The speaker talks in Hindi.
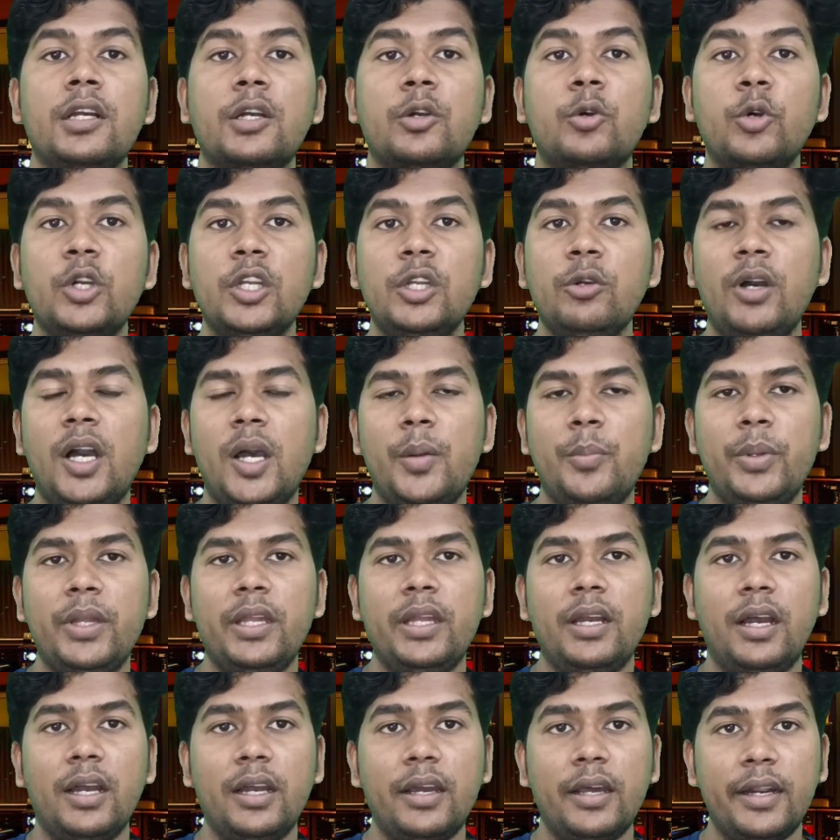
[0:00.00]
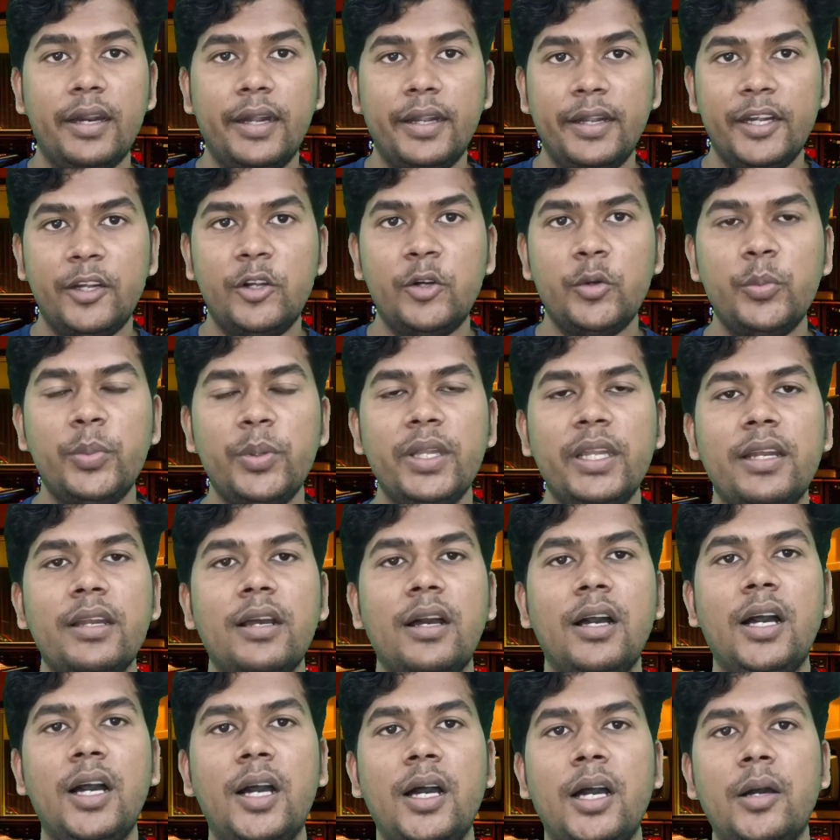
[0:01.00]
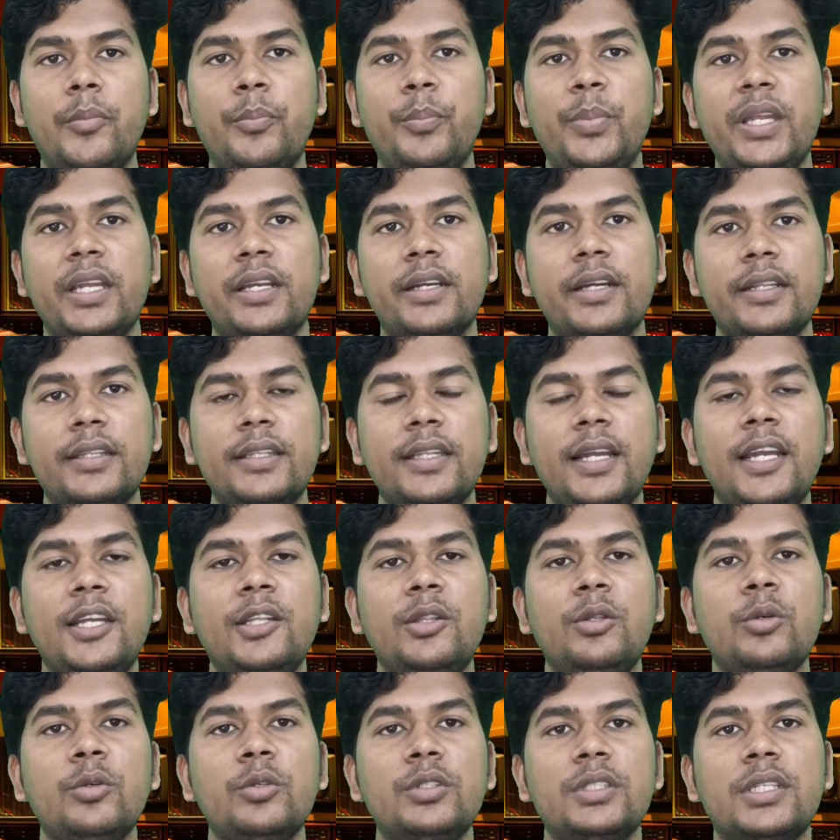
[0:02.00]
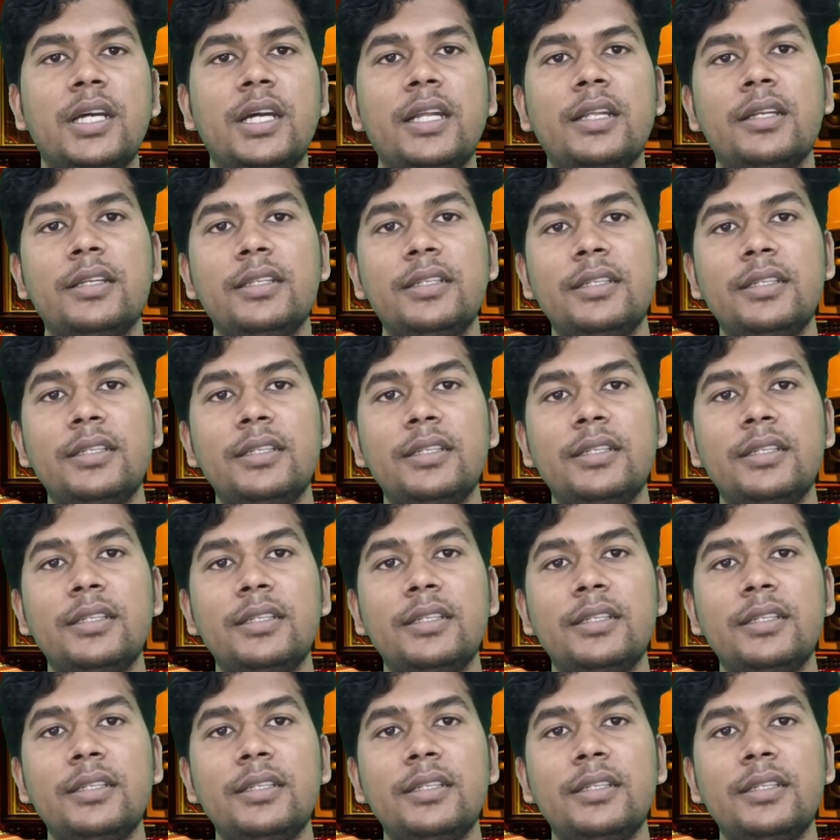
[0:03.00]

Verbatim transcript: कोई वहाँ पे अगर हंड्रेड रुपी पे करता है तो उसका